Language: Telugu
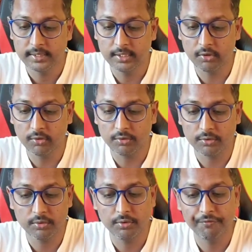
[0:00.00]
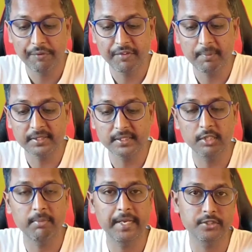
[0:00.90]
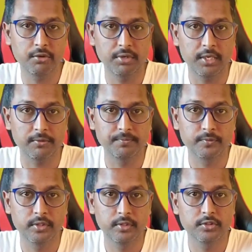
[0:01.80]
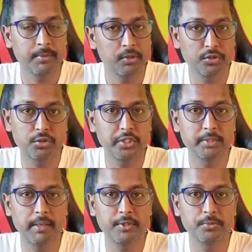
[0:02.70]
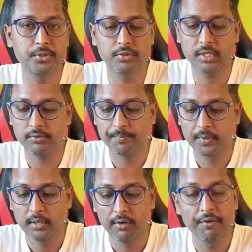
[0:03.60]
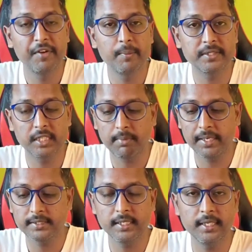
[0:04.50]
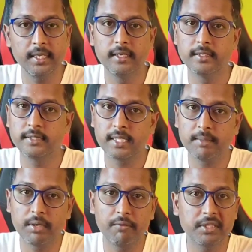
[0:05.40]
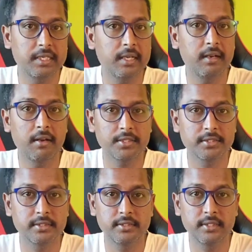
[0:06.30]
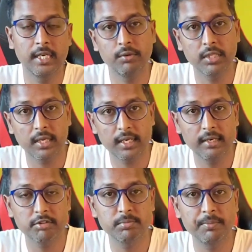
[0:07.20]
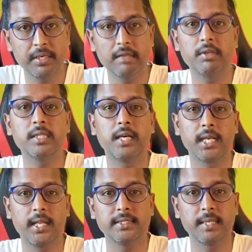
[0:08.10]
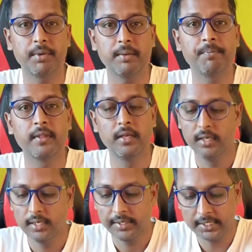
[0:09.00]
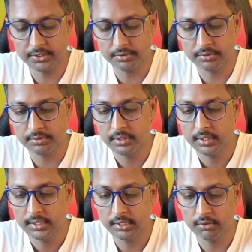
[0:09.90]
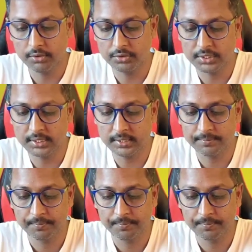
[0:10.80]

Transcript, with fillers: ఇందులో ఫిఫ్టీ పర్సెంట్ మైనస్లో ఉన్నారు సో మీరు కూడా చూడండి డిస్ప్లే మీకు చూపిస్తున్నాను ఫిఫ్టీ పర్సెంట్ మైనస్ అంటే దాదాపుగా వంద డాలర్ లాస్ రెండు వందల డాలర్ ఇన్వెస్ట్మెంట్ పెడితే వంద డాలర్ లాస్ అయిపోయాం నెక్స్ట్ ఇంకొకటి వచ్చేసి